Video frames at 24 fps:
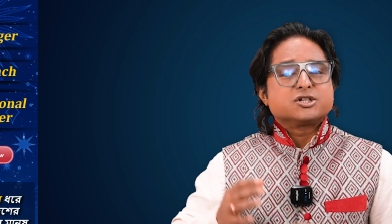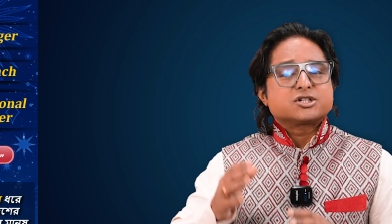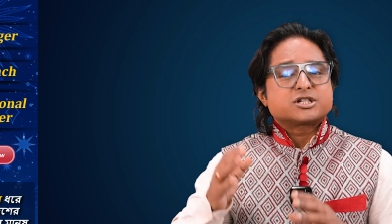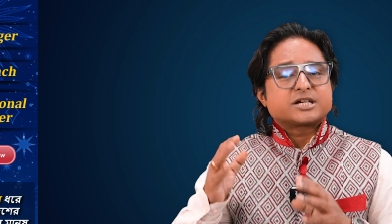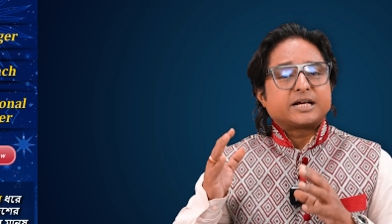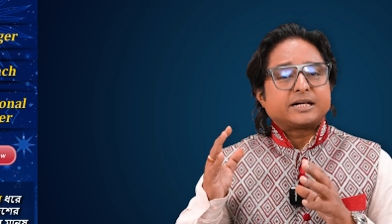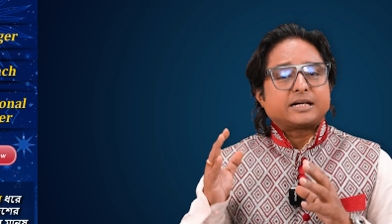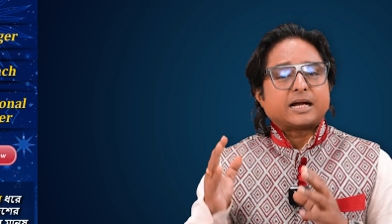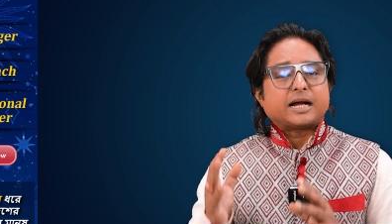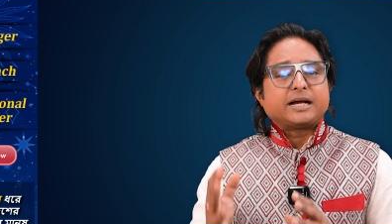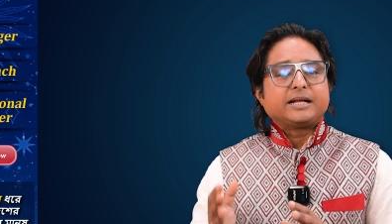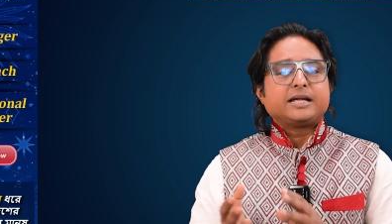
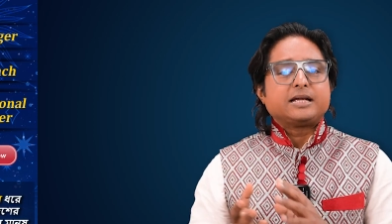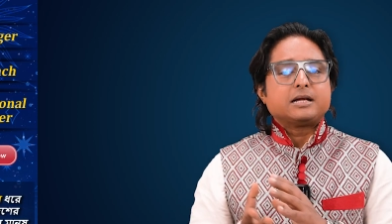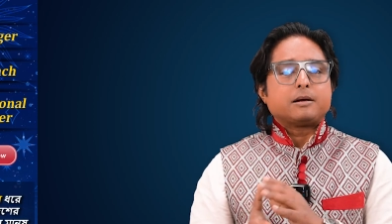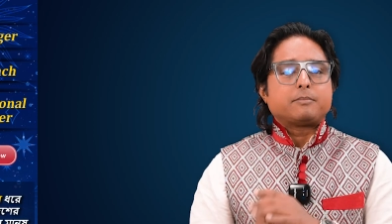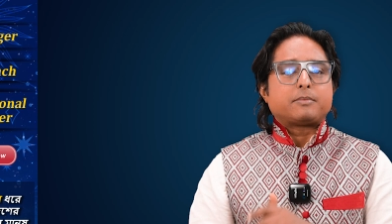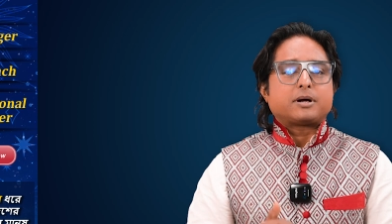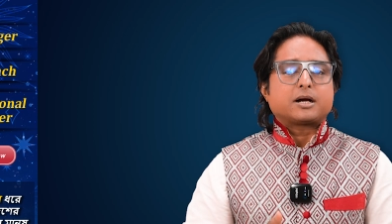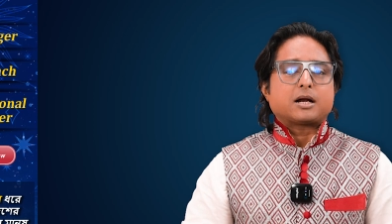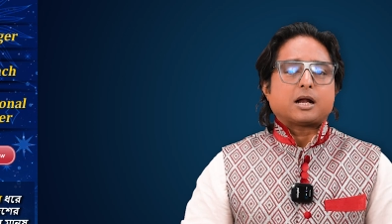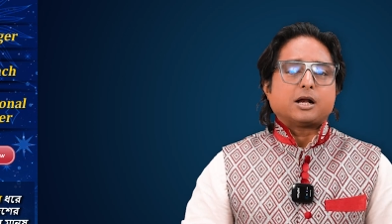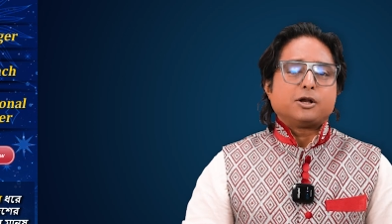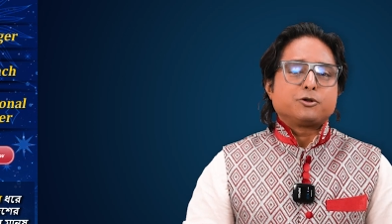সেটা নিয়ে
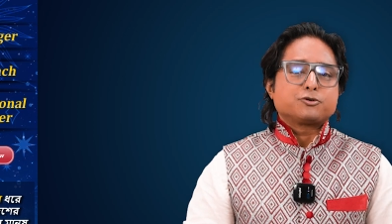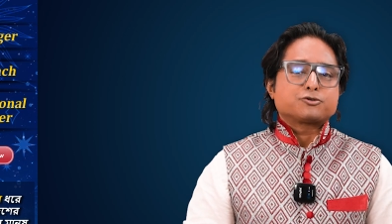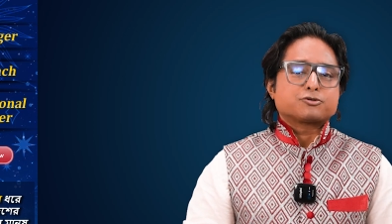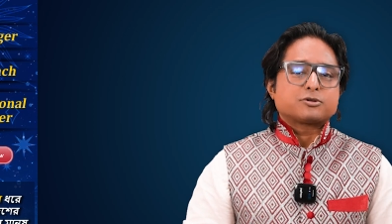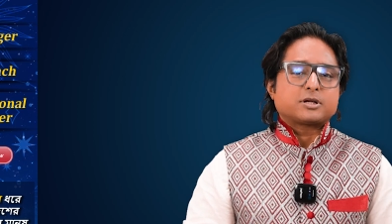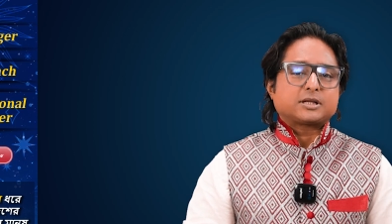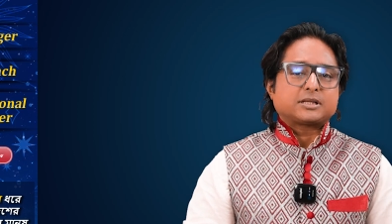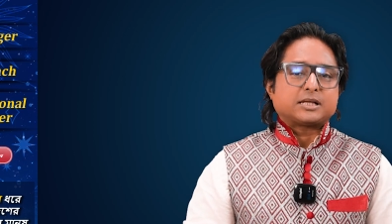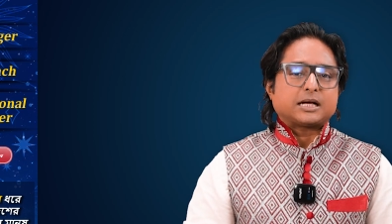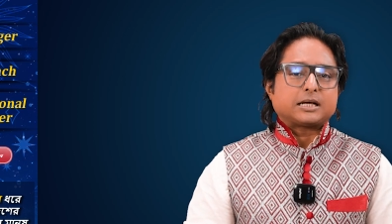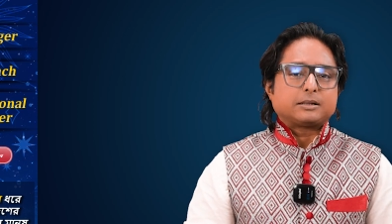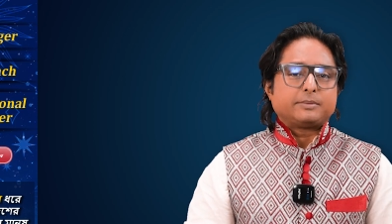আমার
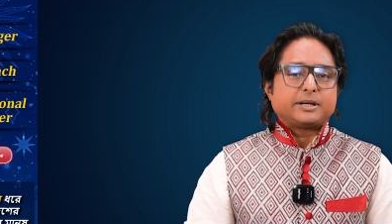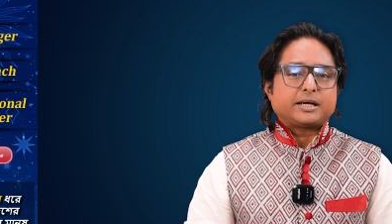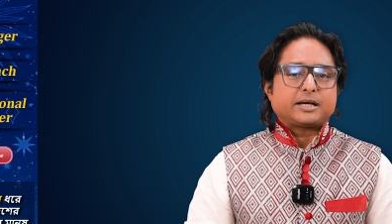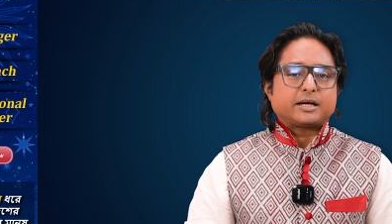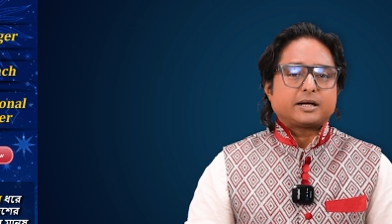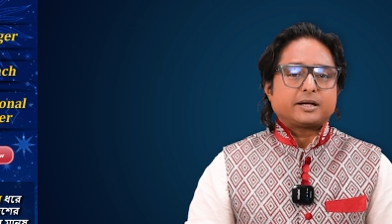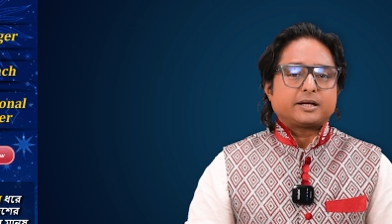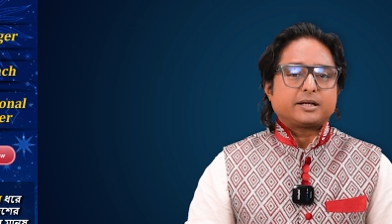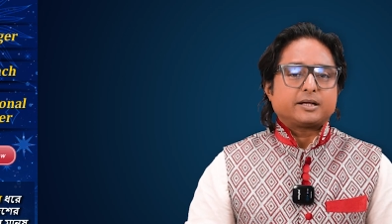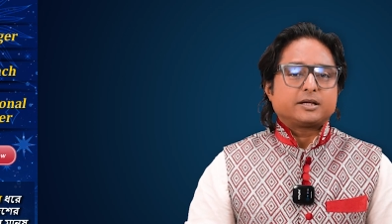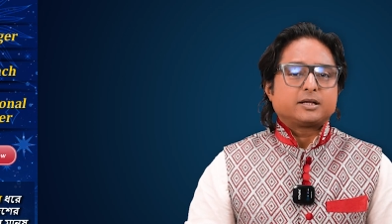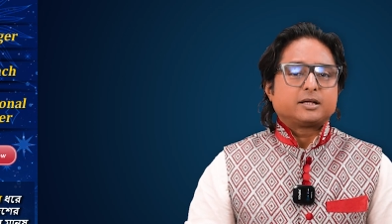আলোচনা থাকবে
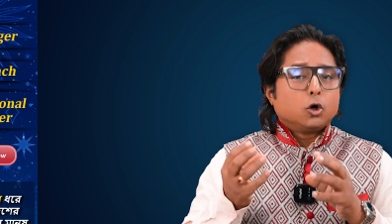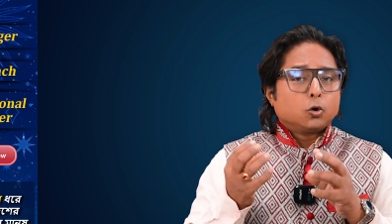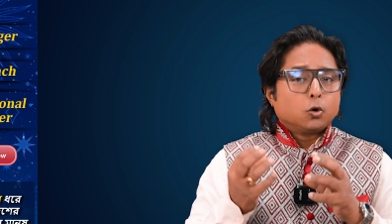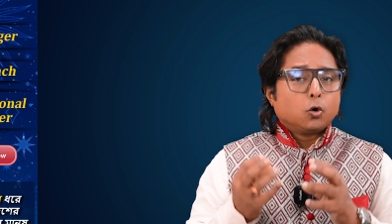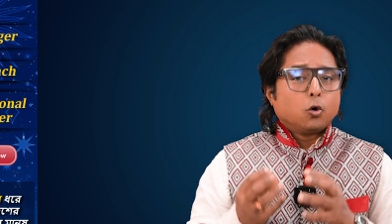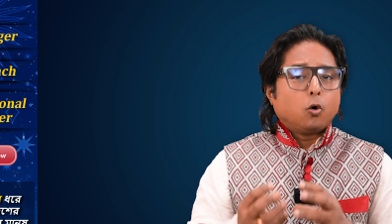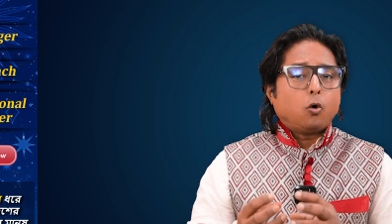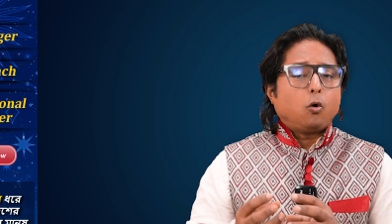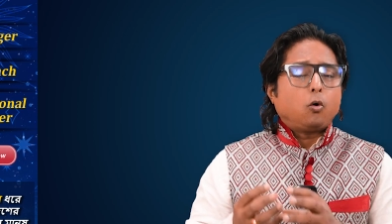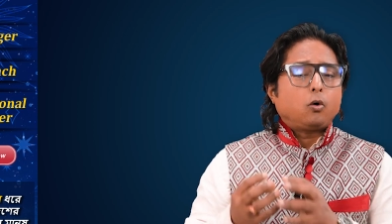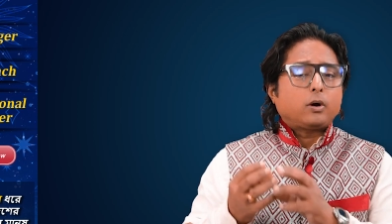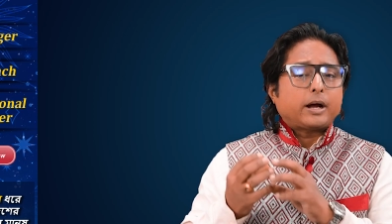এখানে
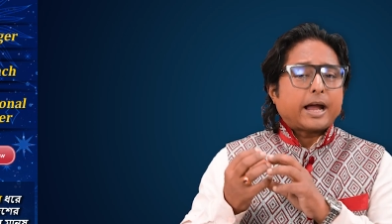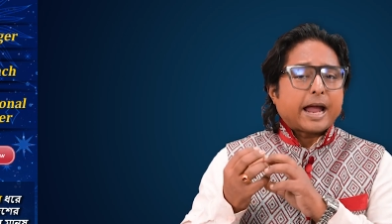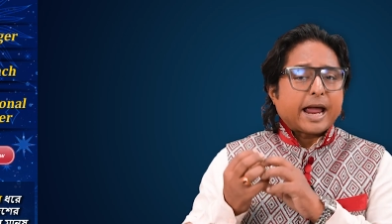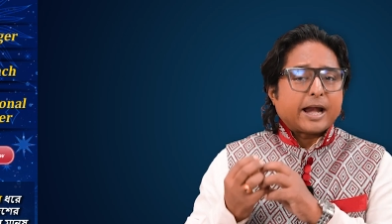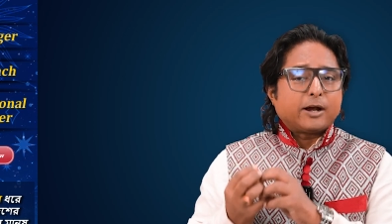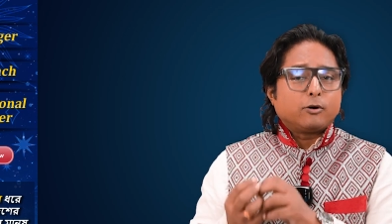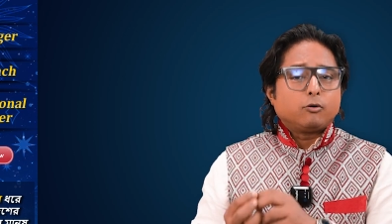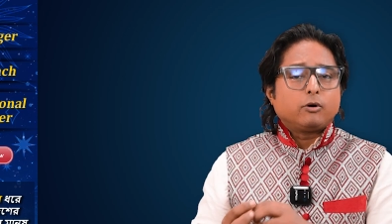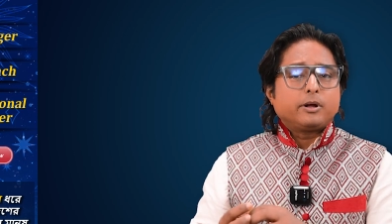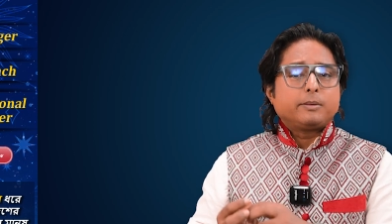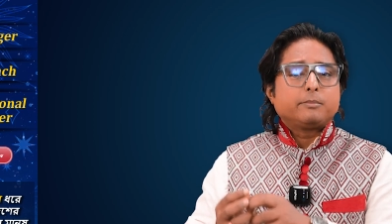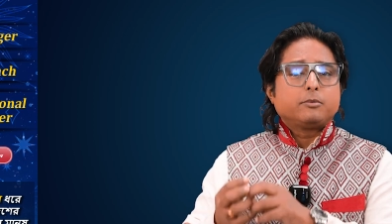গ্রহ
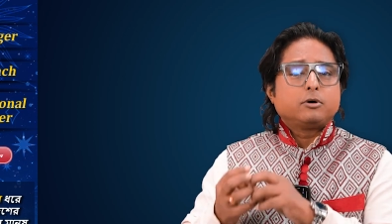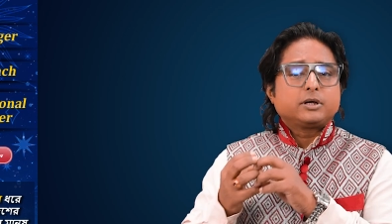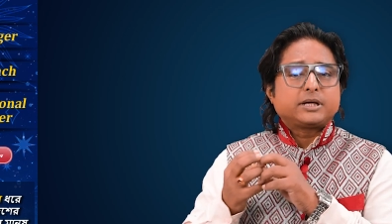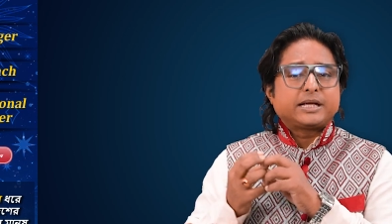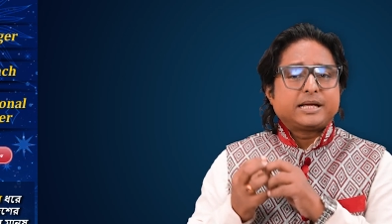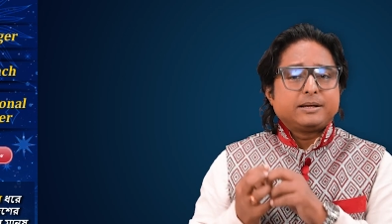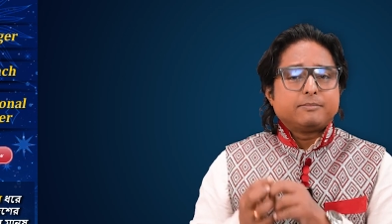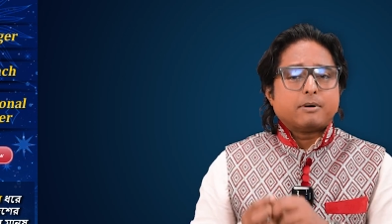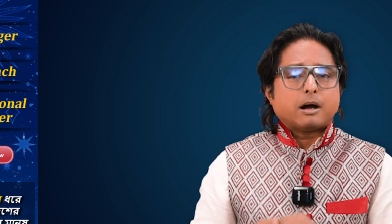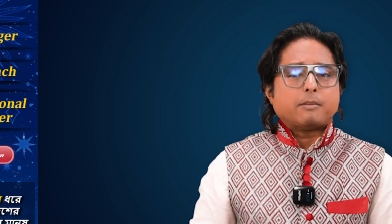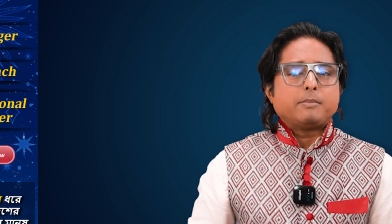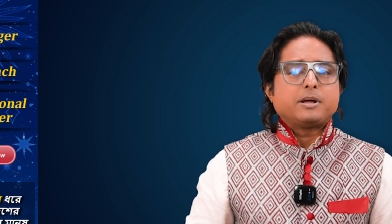কেন এবং
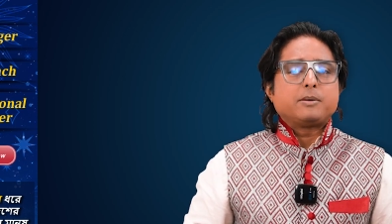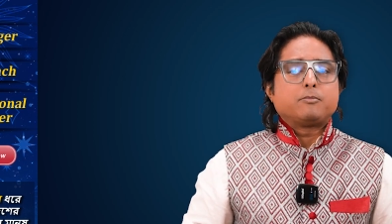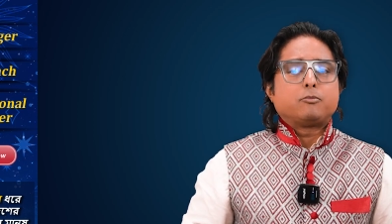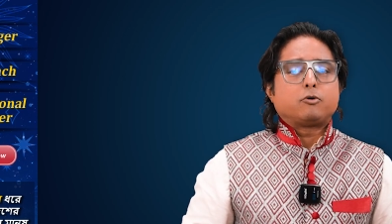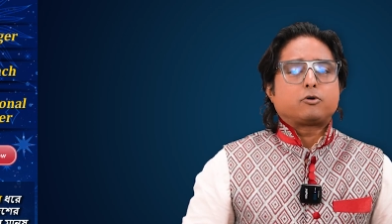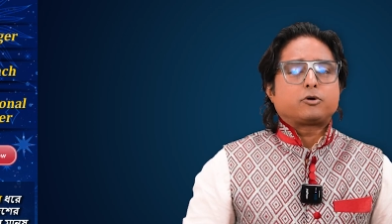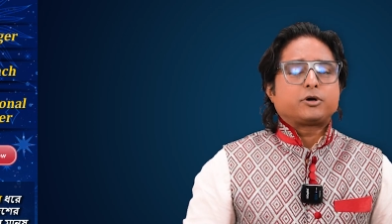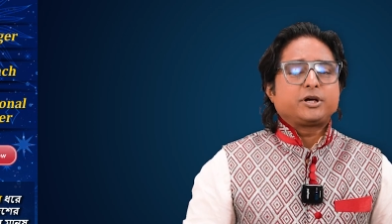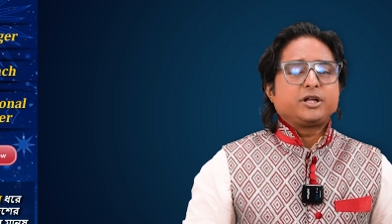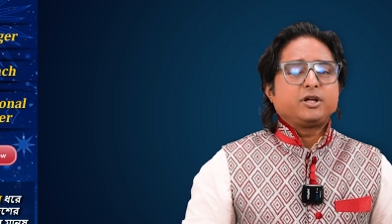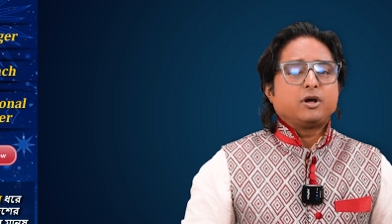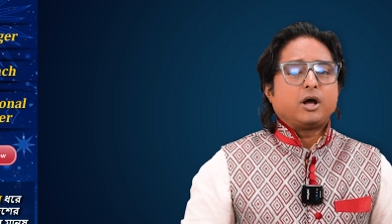কিভাবে
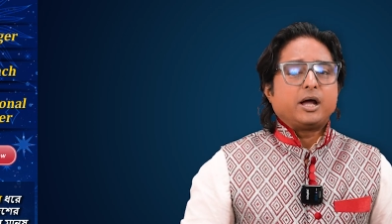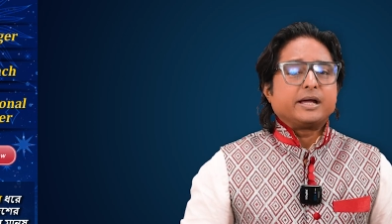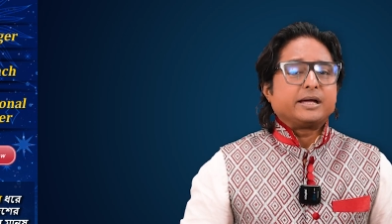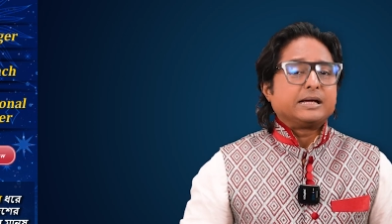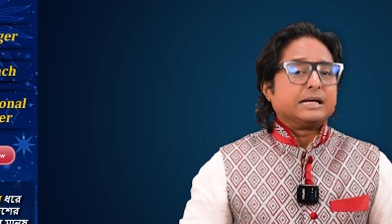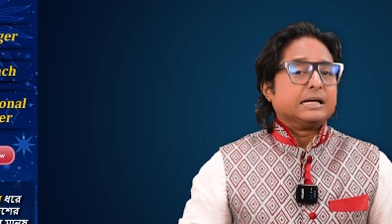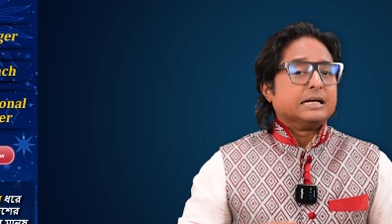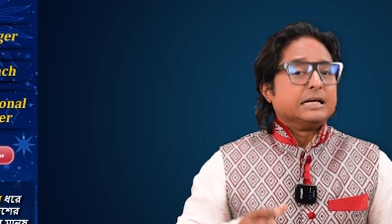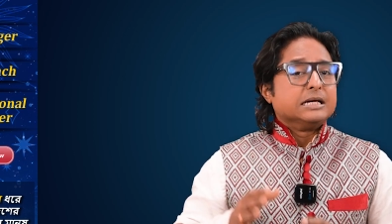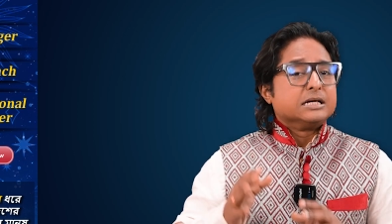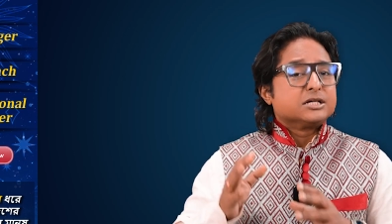বক্রিয় হয়